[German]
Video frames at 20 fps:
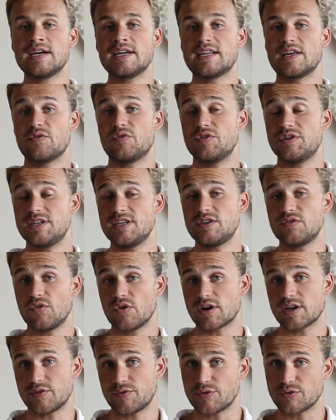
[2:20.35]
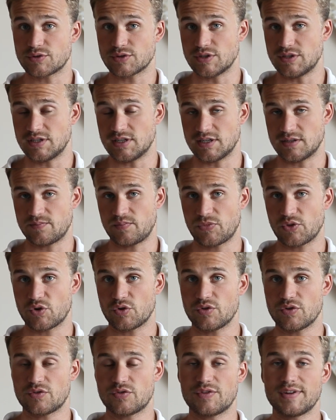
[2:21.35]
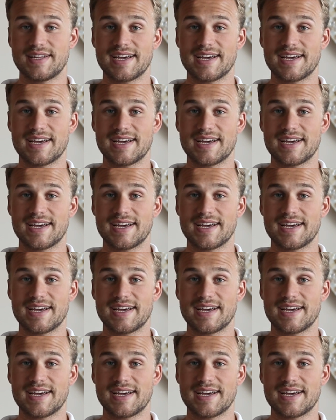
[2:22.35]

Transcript: der für dich wirklich funktioniert und für